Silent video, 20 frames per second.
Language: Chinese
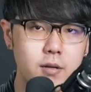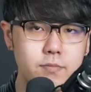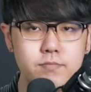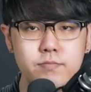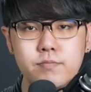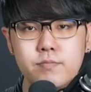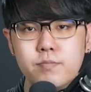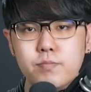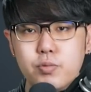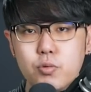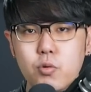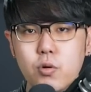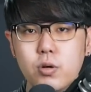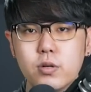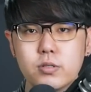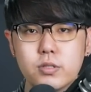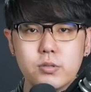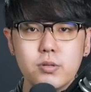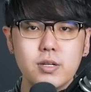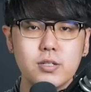嗯，不
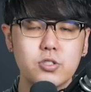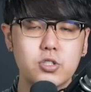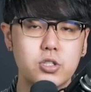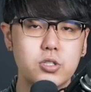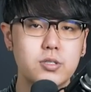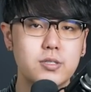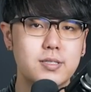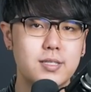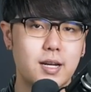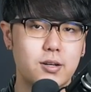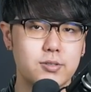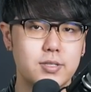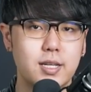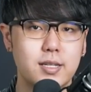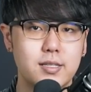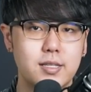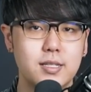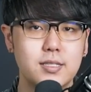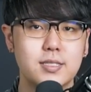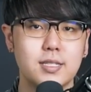过虽然吃早
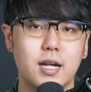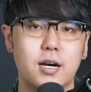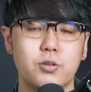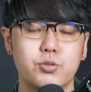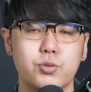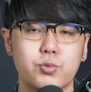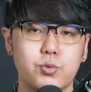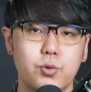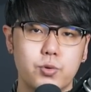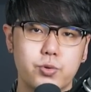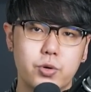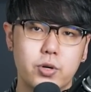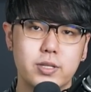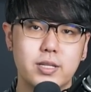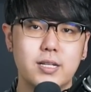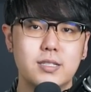餐听起来好处多多，